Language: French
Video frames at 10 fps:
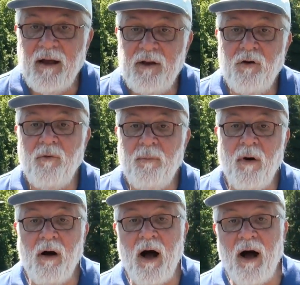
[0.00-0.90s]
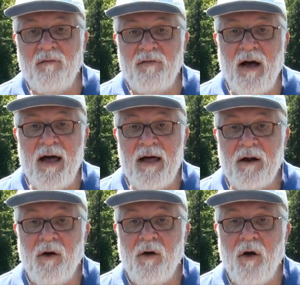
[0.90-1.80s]
et non pas en
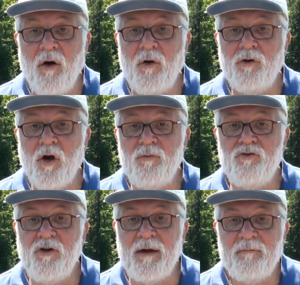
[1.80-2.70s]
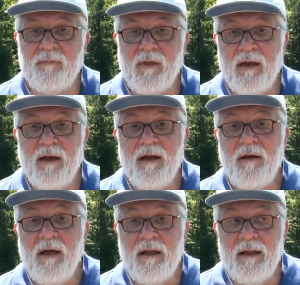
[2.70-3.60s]
faire un objet.
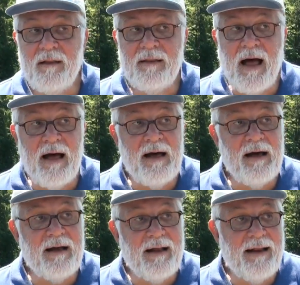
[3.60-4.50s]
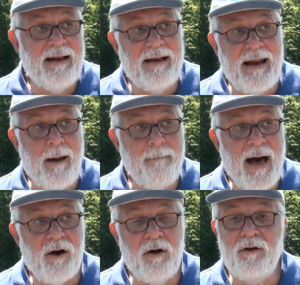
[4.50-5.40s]
Dans la
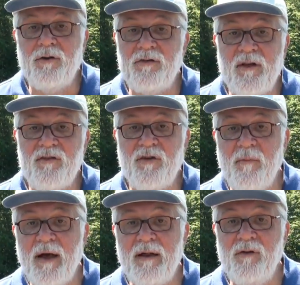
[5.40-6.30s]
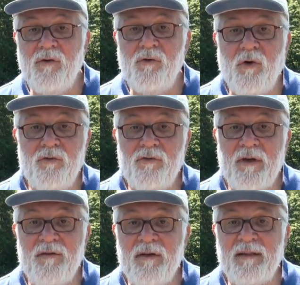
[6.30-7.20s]
parole de cette semaine où on nous
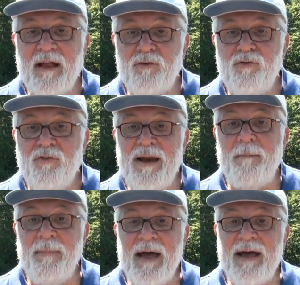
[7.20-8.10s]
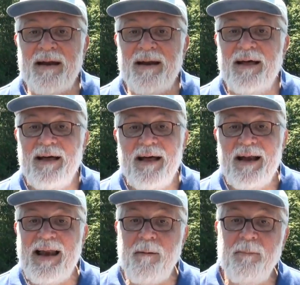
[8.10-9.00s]
invite à trouver la perle,
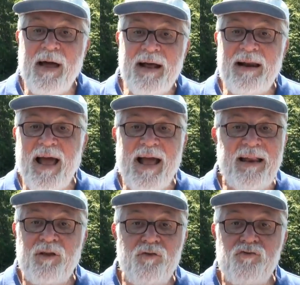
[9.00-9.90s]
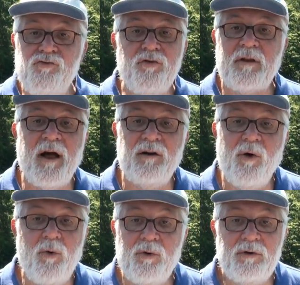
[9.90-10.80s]
la perle, elle est toujours dans
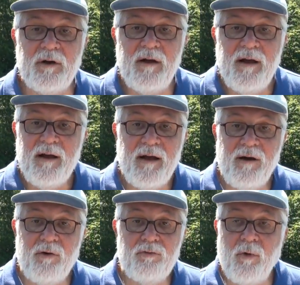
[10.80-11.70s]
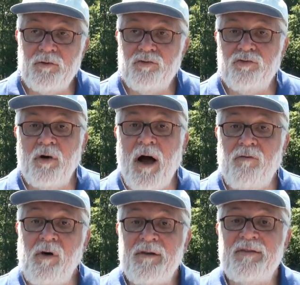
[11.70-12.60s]
l'autre. Et on doit toujours
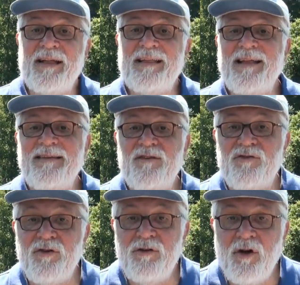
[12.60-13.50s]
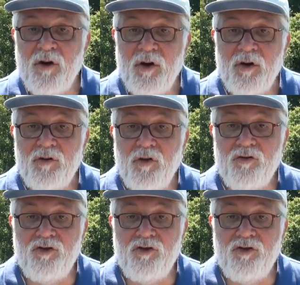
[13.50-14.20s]
avoir cette attitude de